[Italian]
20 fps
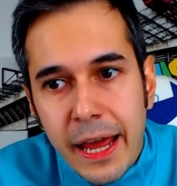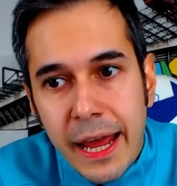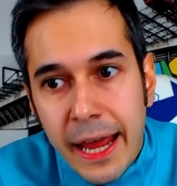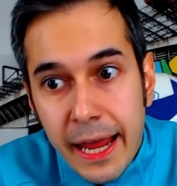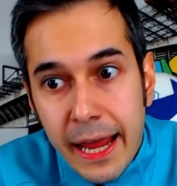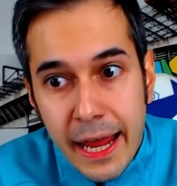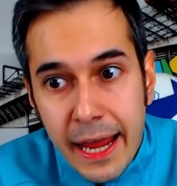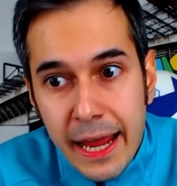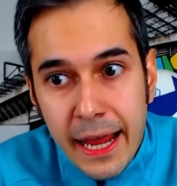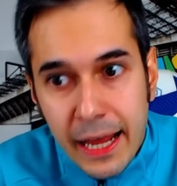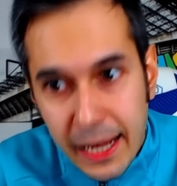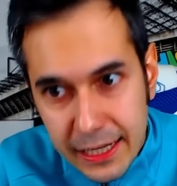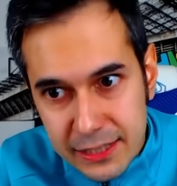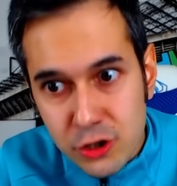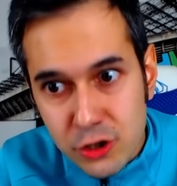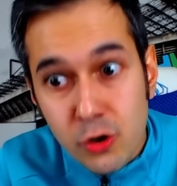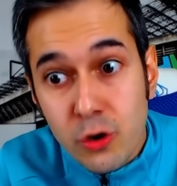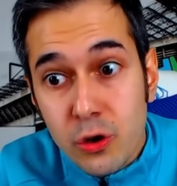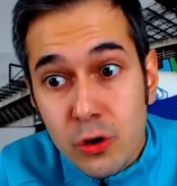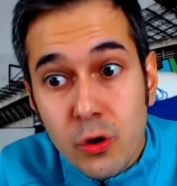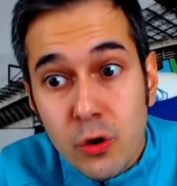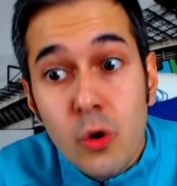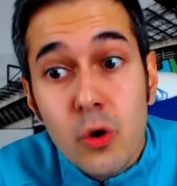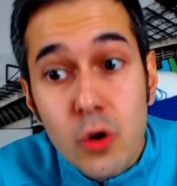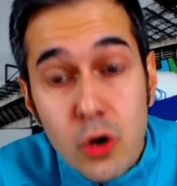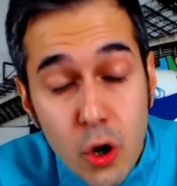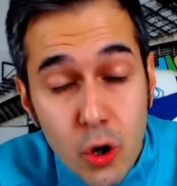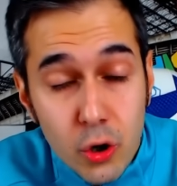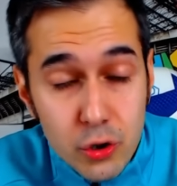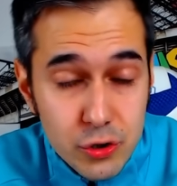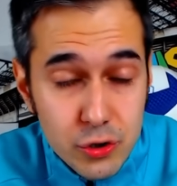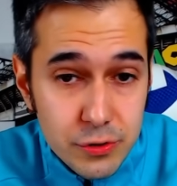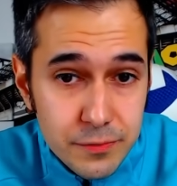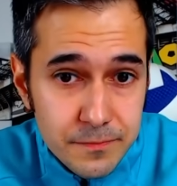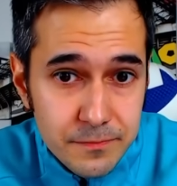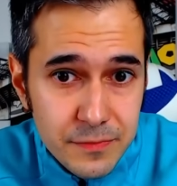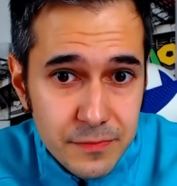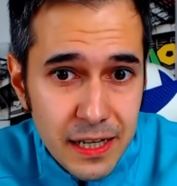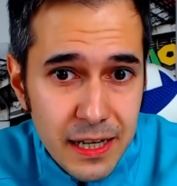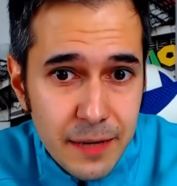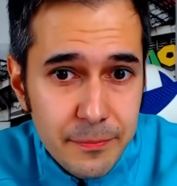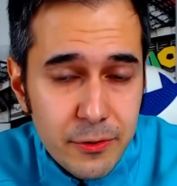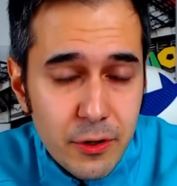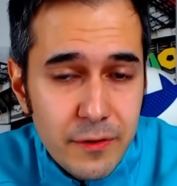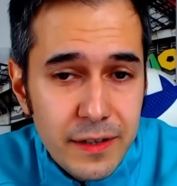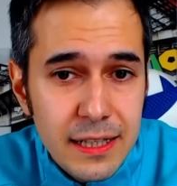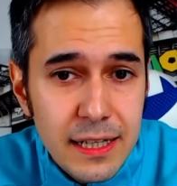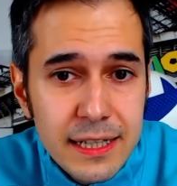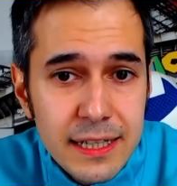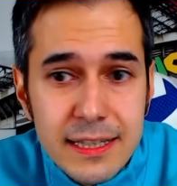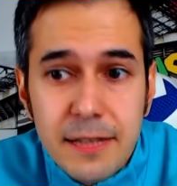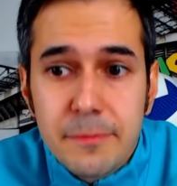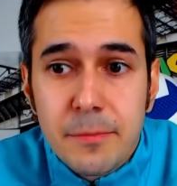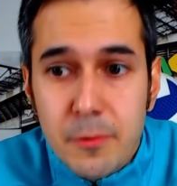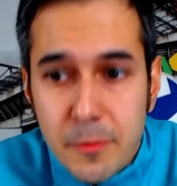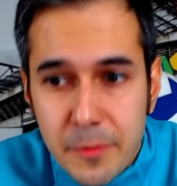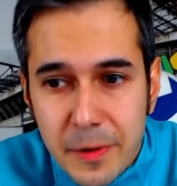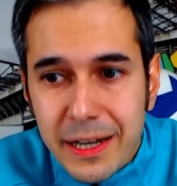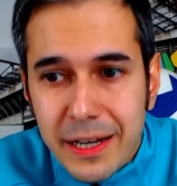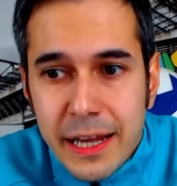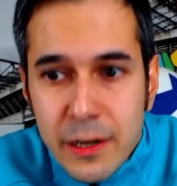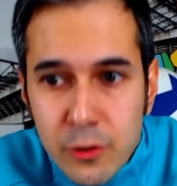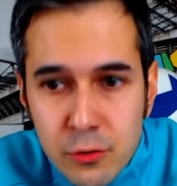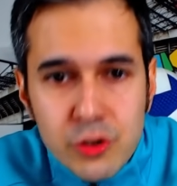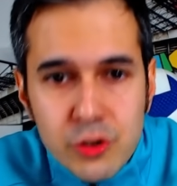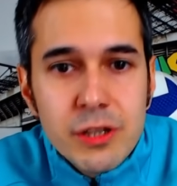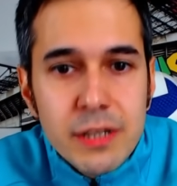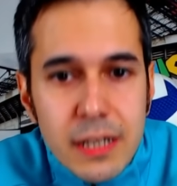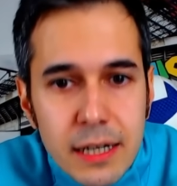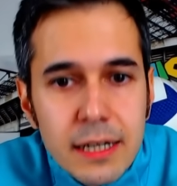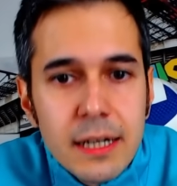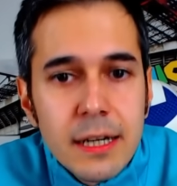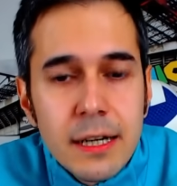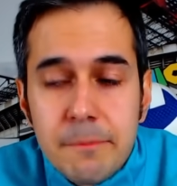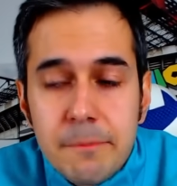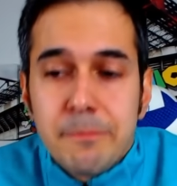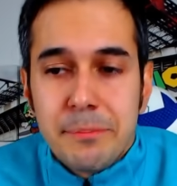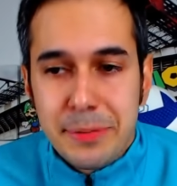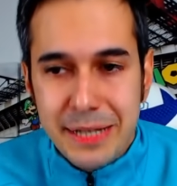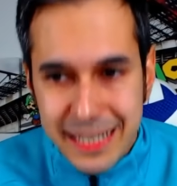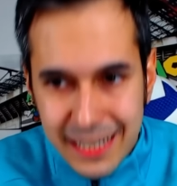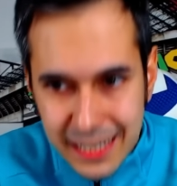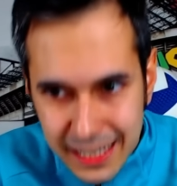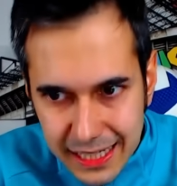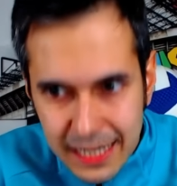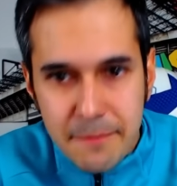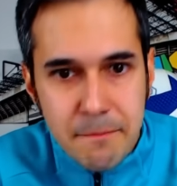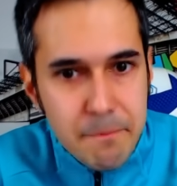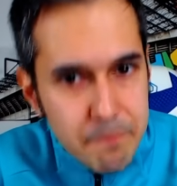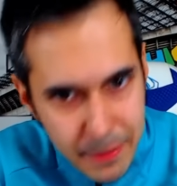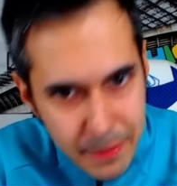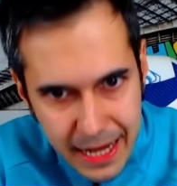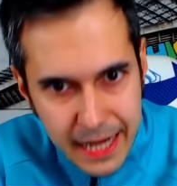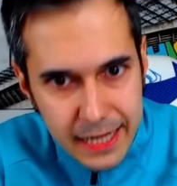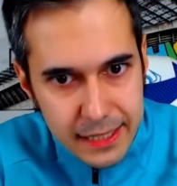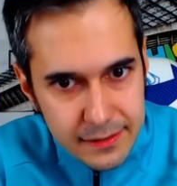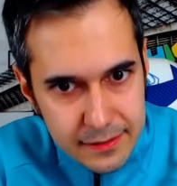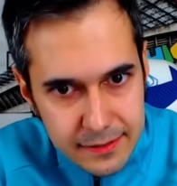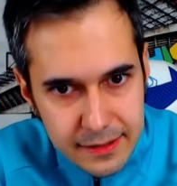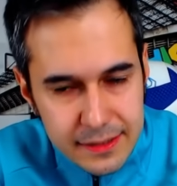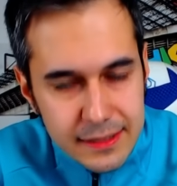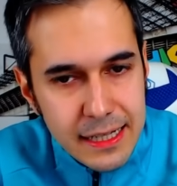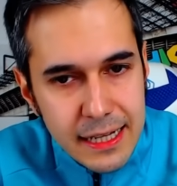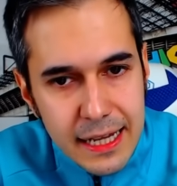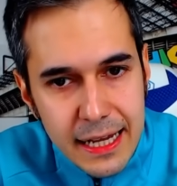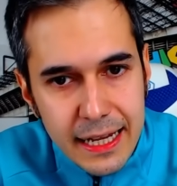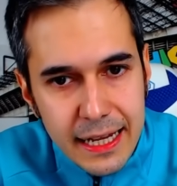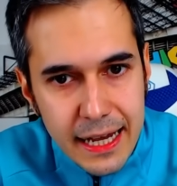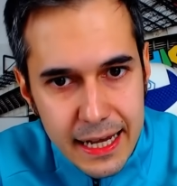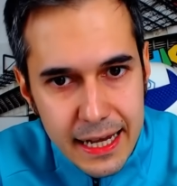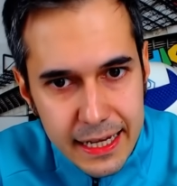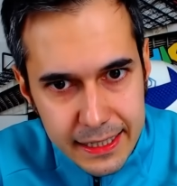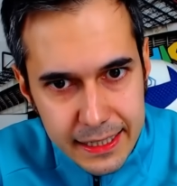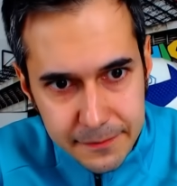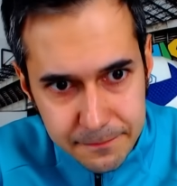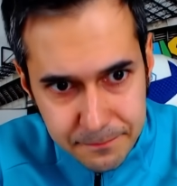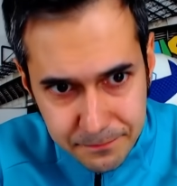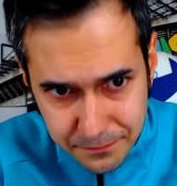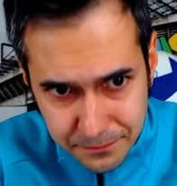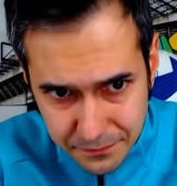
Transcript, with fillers: è, è, è sorgoglioso della prova dell'Inter proprio perché è riuscita per gran parte della gara